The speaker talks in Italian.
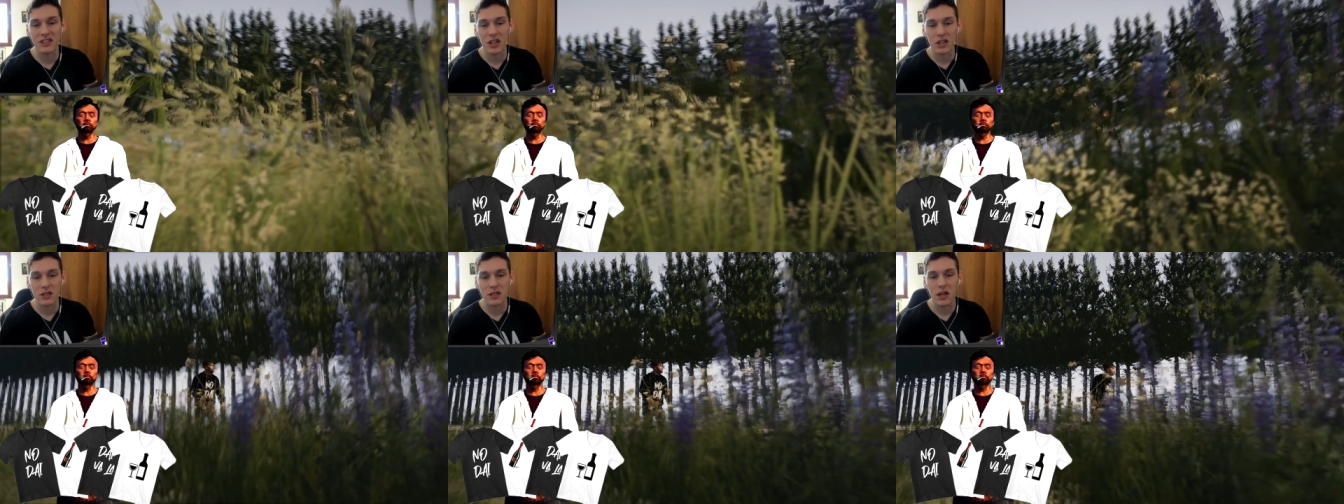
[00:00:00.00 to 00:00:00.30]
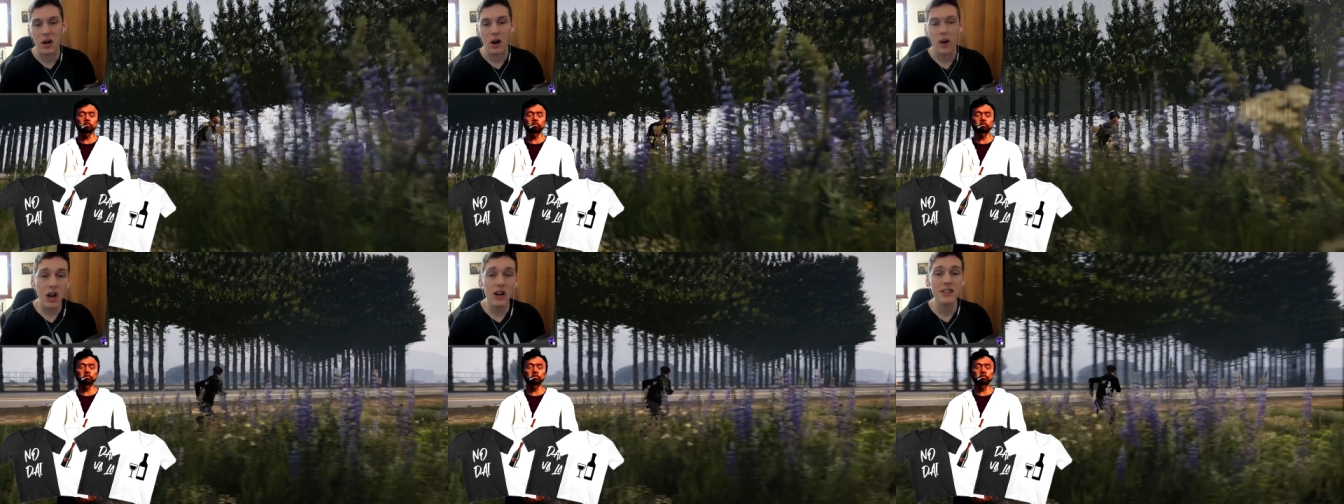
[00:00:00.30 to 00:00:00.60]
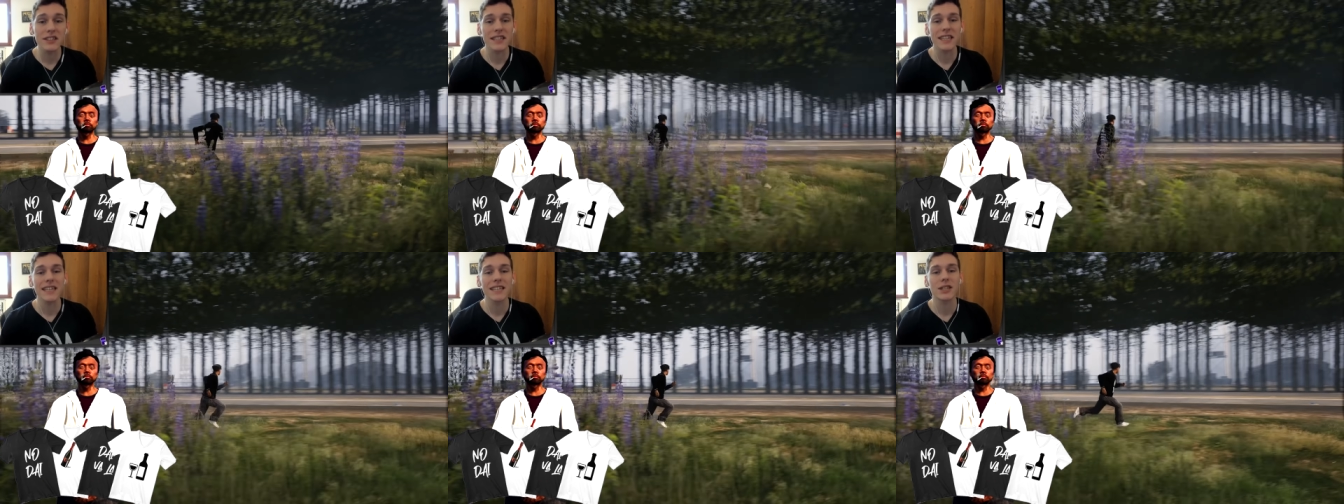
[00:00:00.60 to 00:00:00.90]
sotto Con
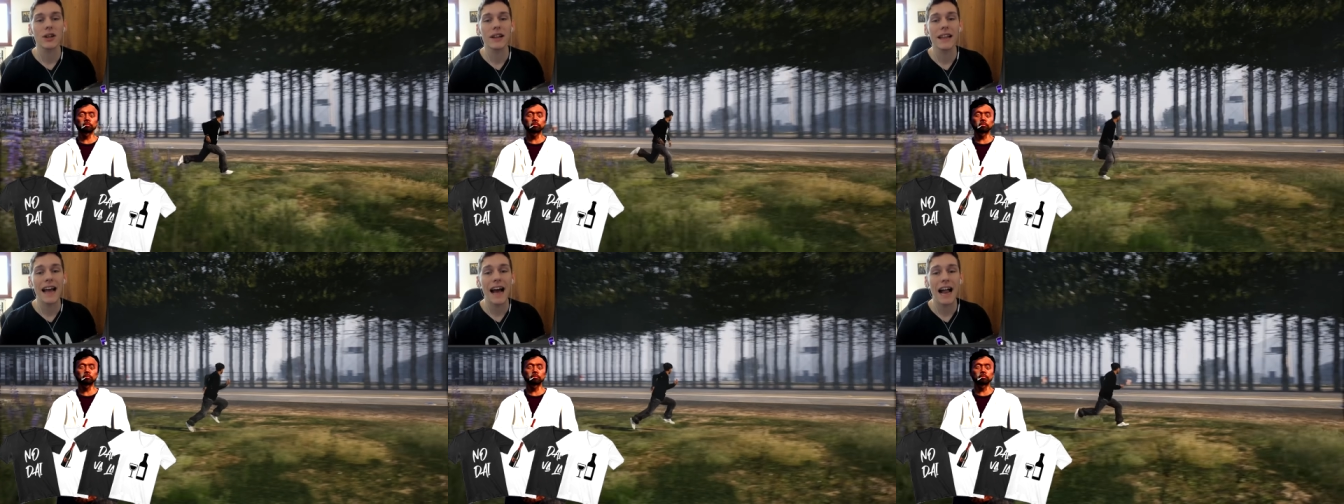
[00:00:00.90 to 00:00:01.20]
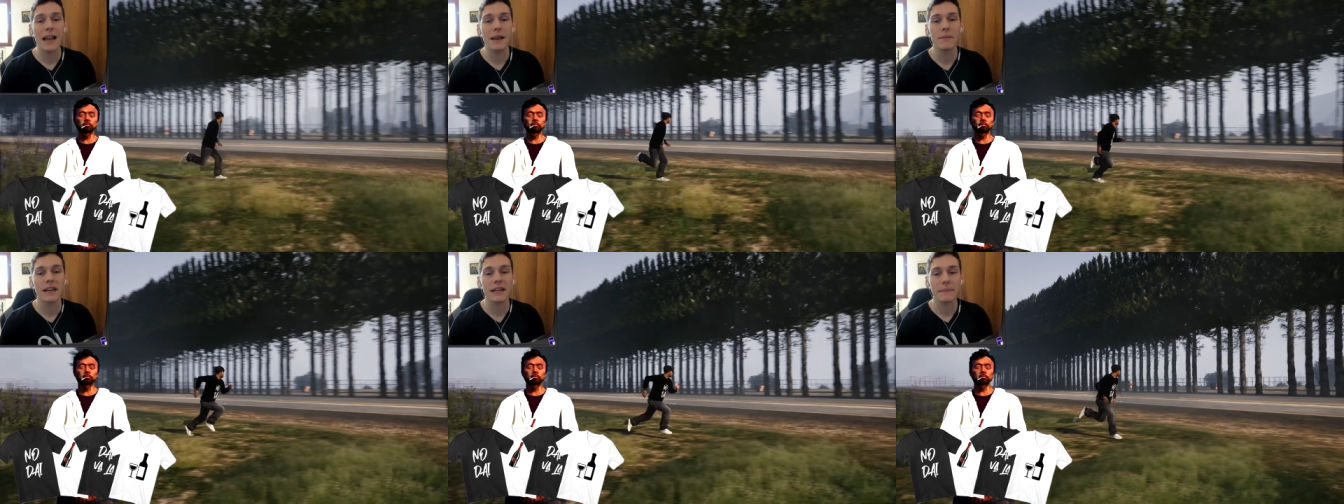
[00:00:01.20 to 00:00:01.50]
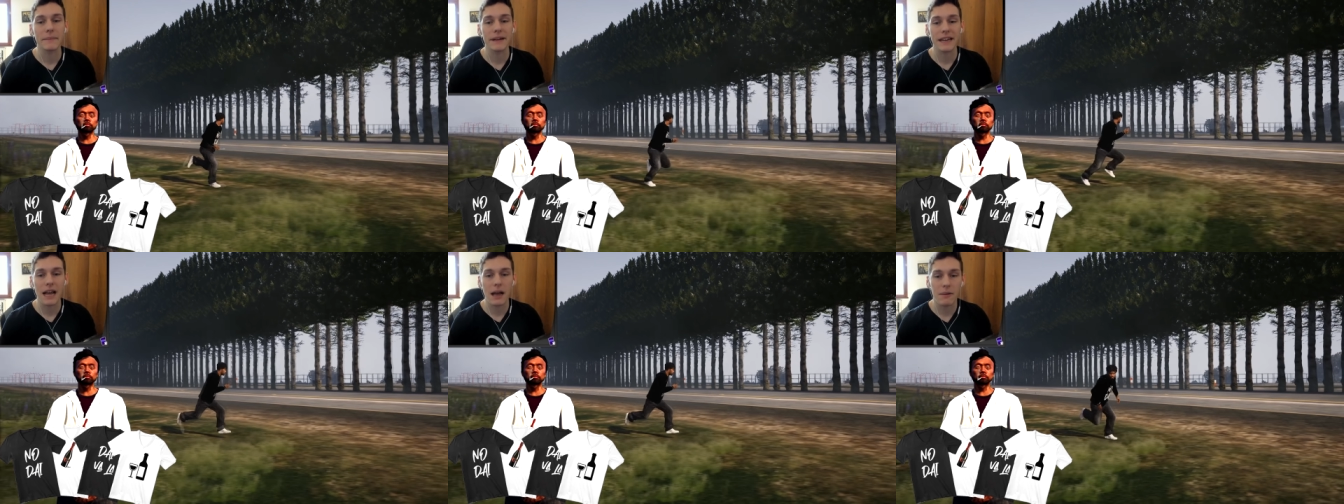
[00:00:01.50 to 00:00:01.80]
scritto gli alberi
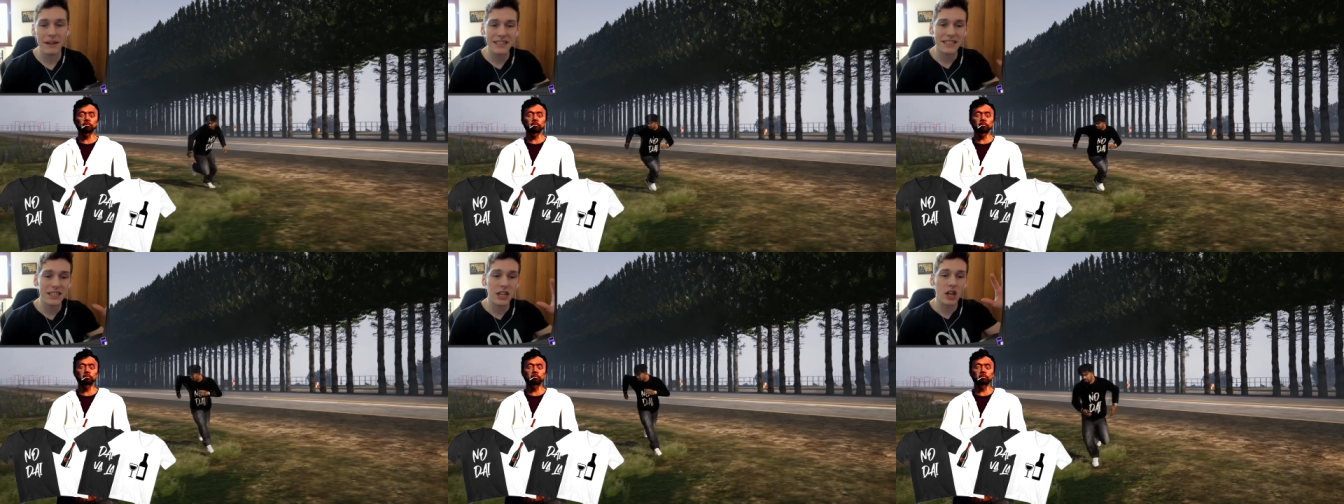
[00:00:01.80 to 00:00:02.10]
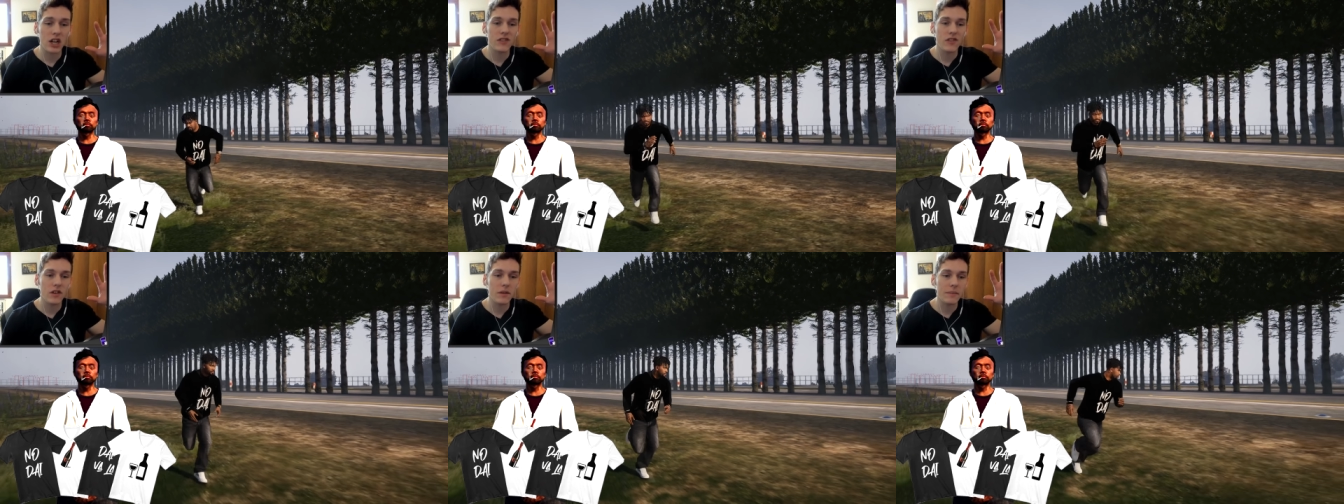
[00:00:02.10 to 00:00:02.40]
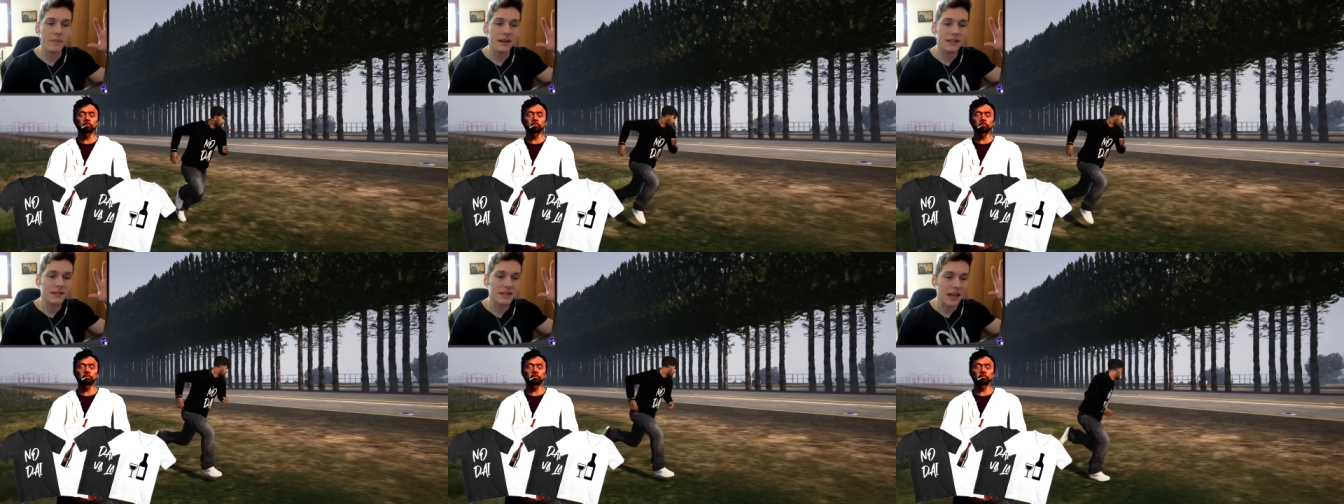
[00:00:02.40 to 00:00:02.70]
perché quest'oggi vi in
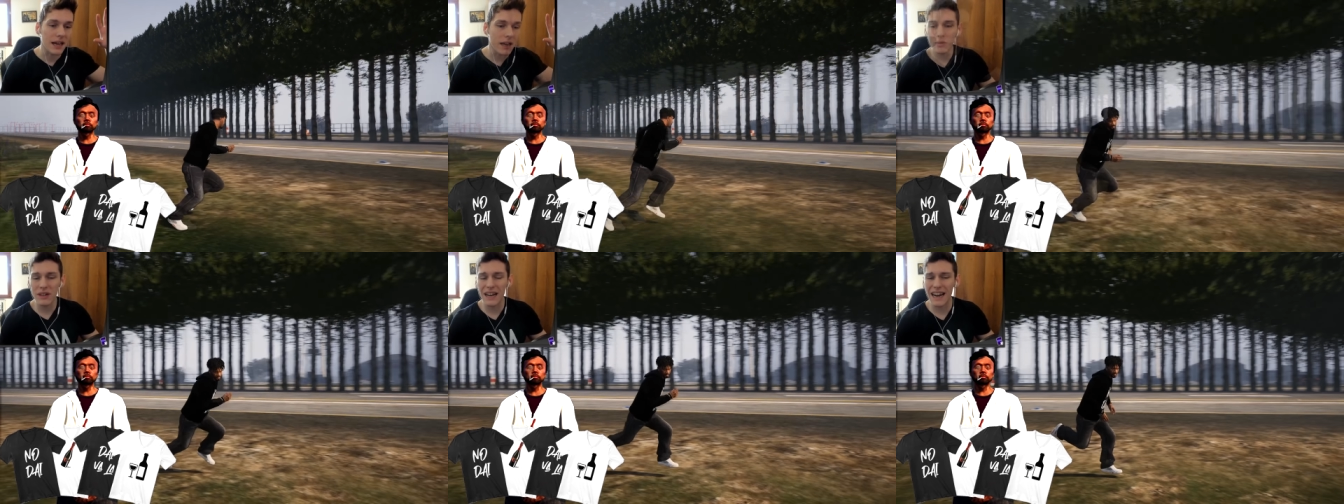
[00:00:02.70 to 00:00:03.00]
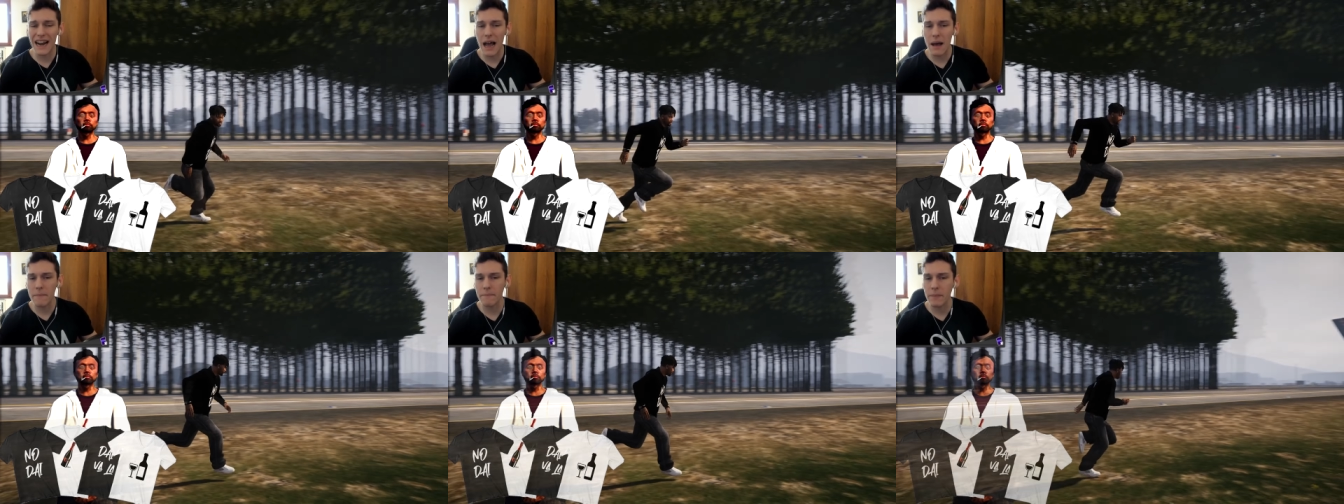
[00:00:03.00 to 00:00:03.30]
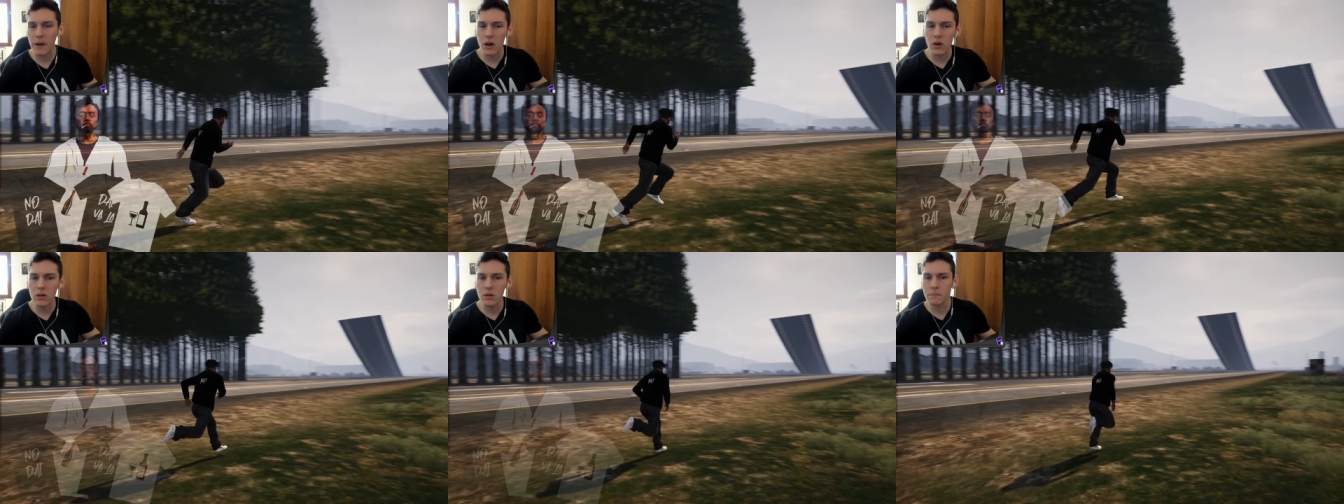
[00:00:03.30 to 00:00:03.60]
mente Una
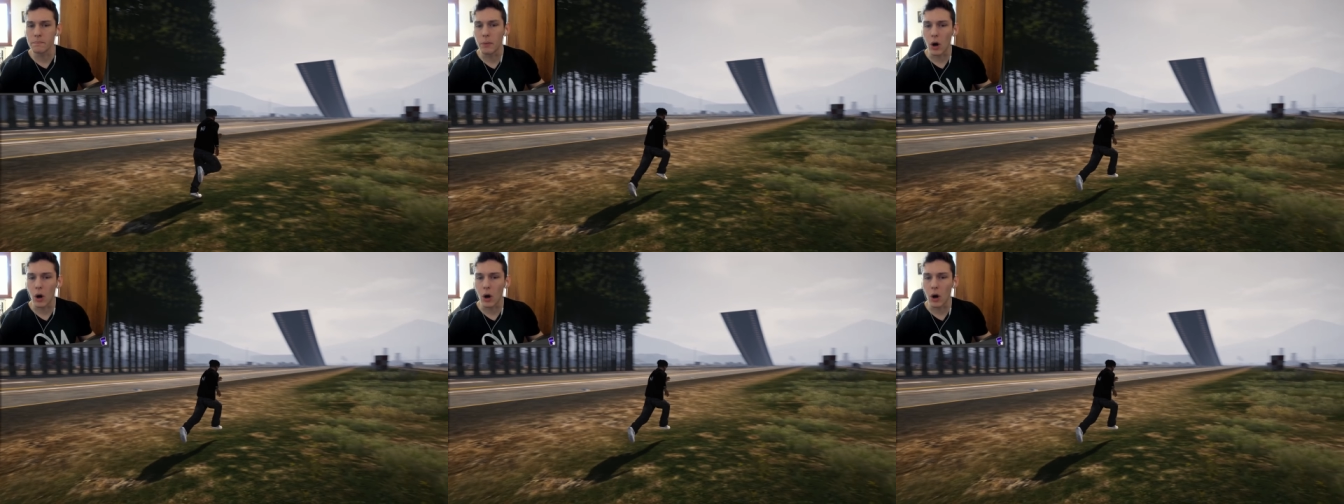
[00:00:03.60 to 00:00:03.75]
rampa un